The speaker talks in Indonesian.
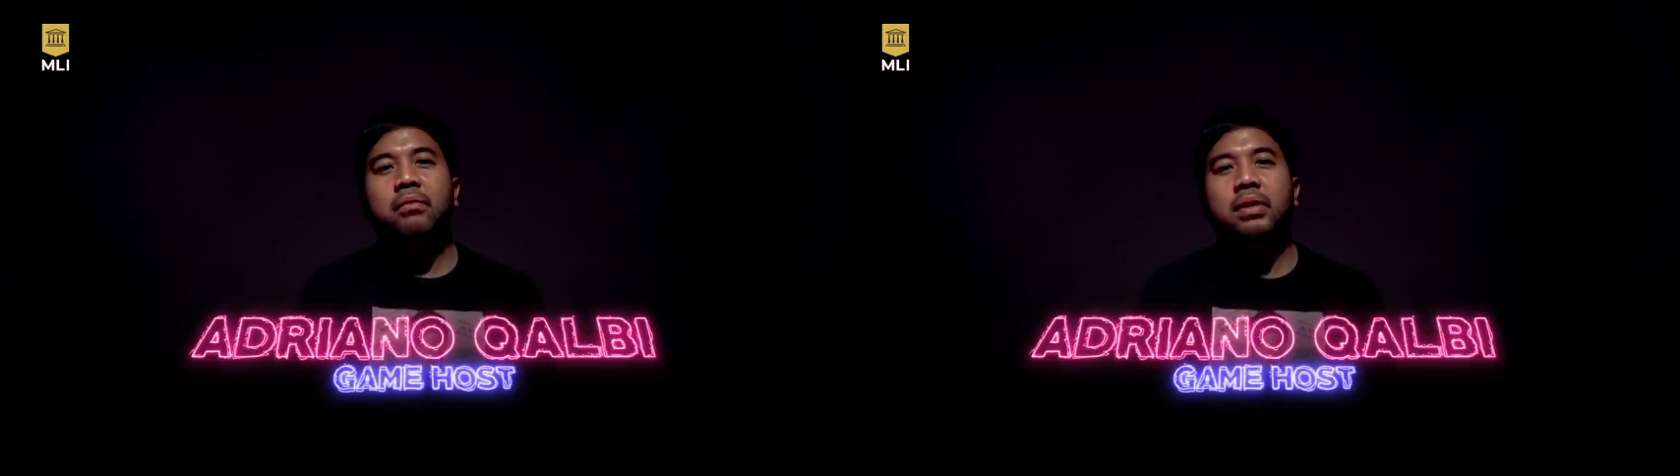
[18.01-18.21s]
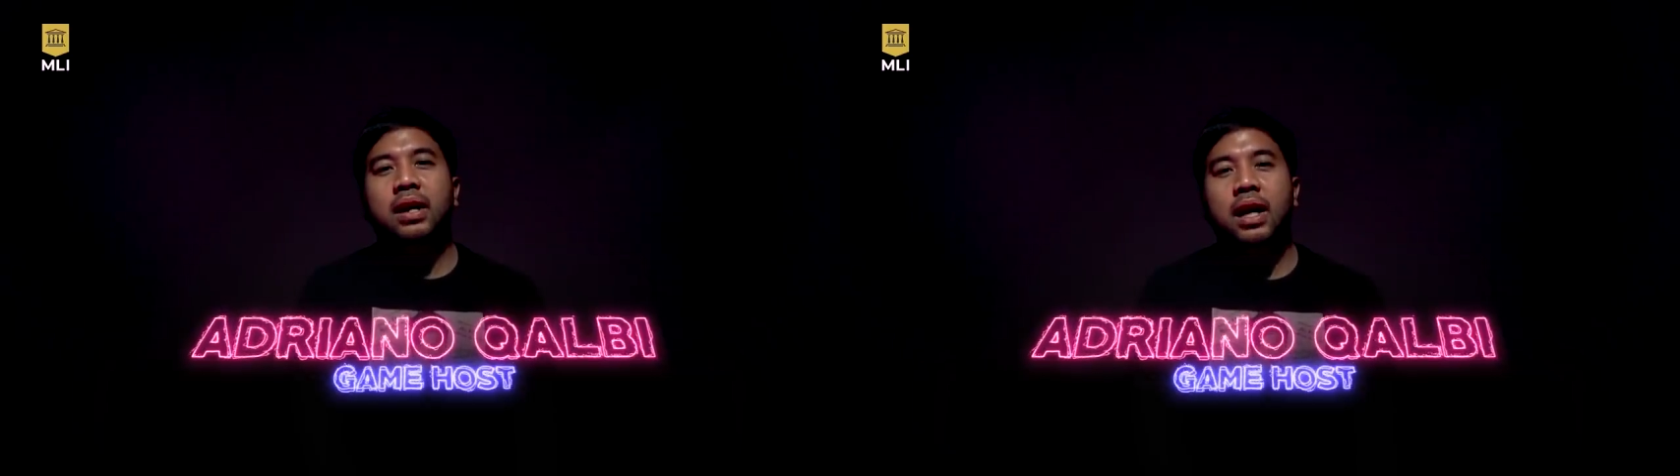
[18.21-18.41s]

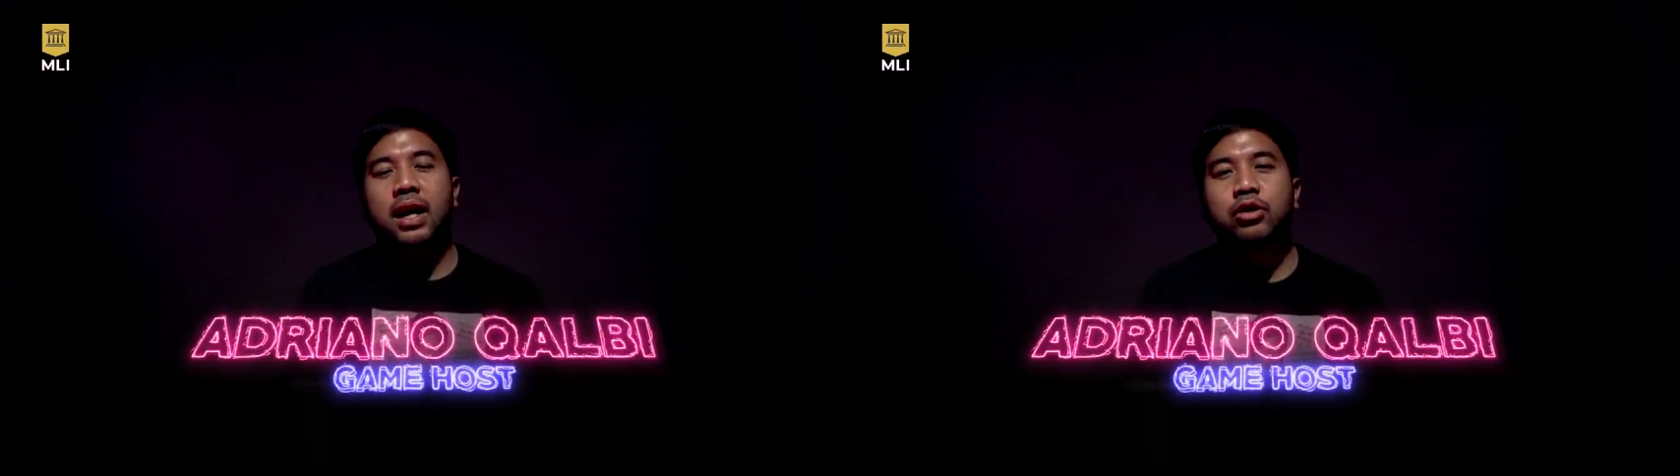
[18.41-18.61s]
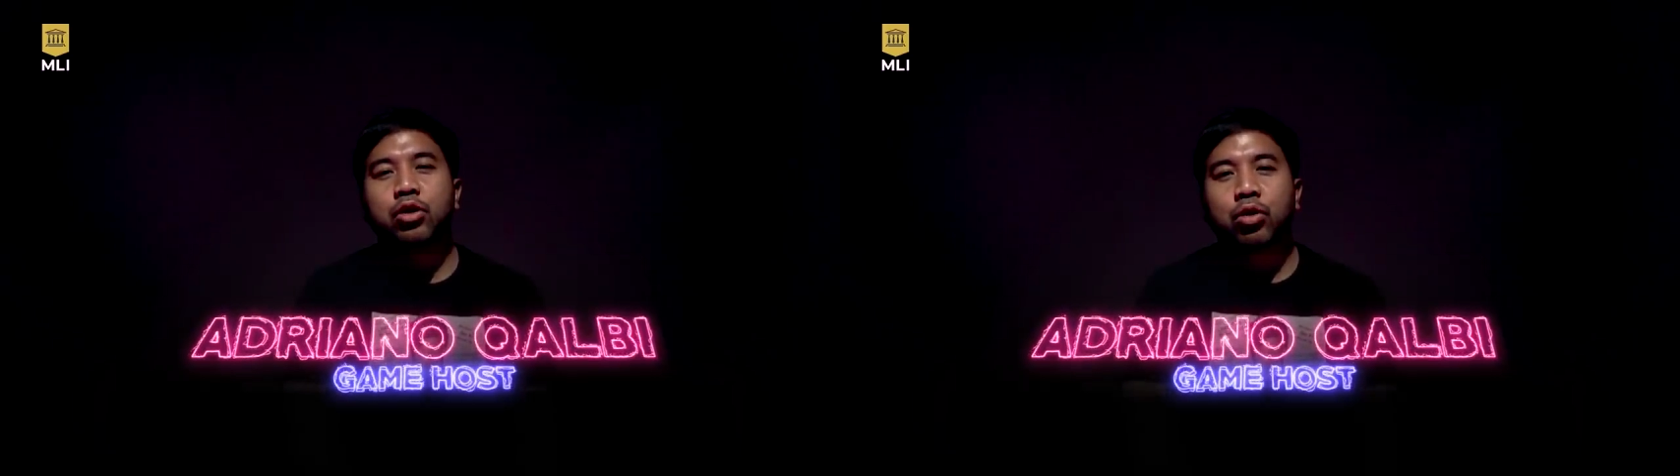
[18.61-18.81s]

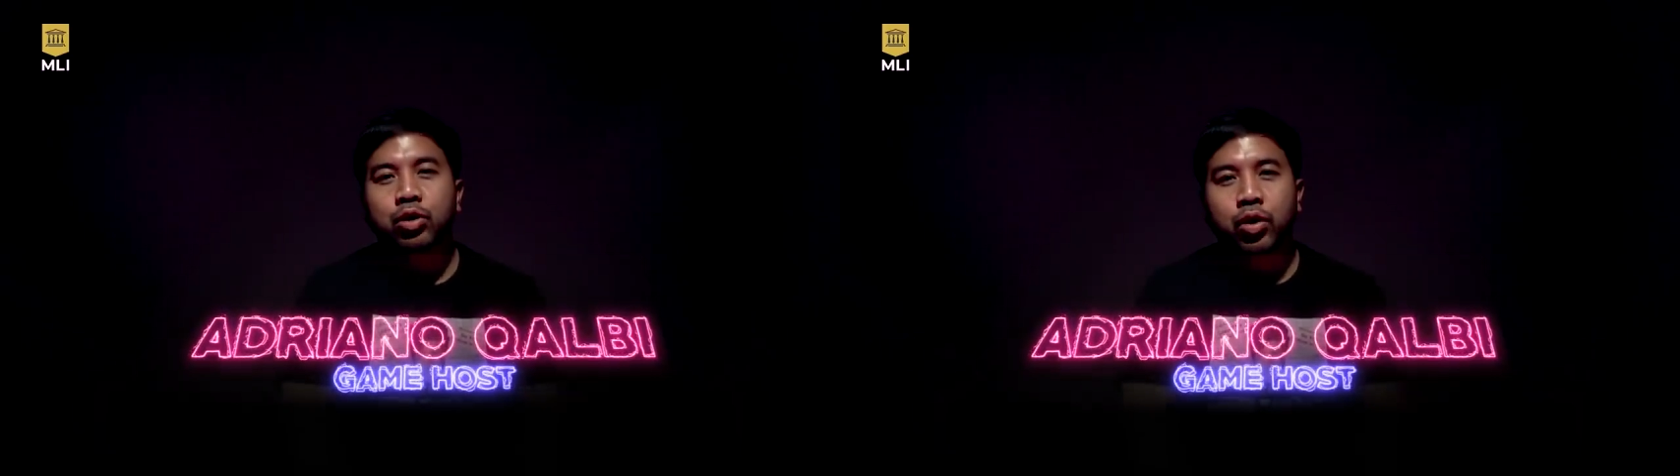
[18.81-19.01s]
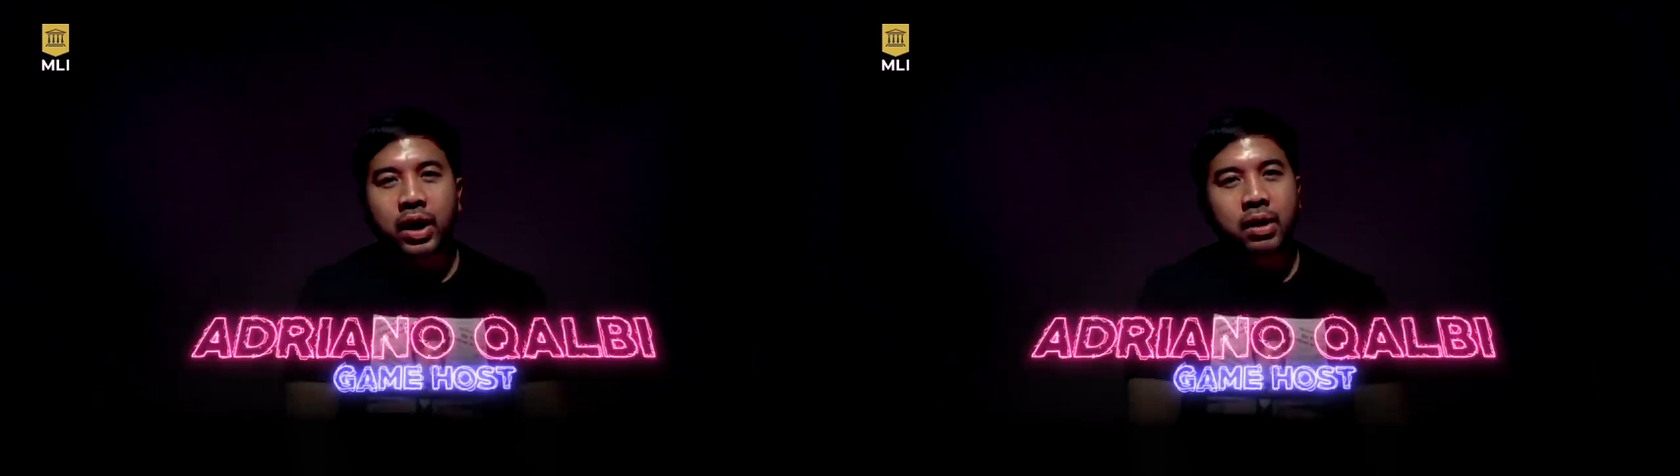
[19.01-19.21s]
mendengarkan
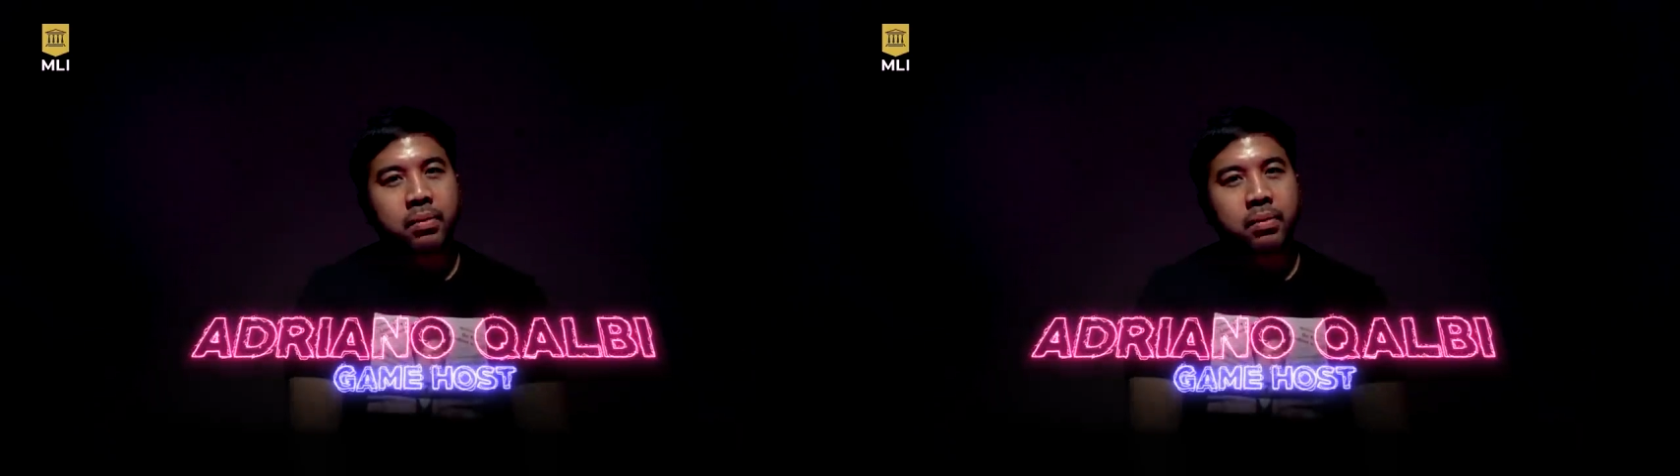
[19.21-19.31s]
jok-jok yang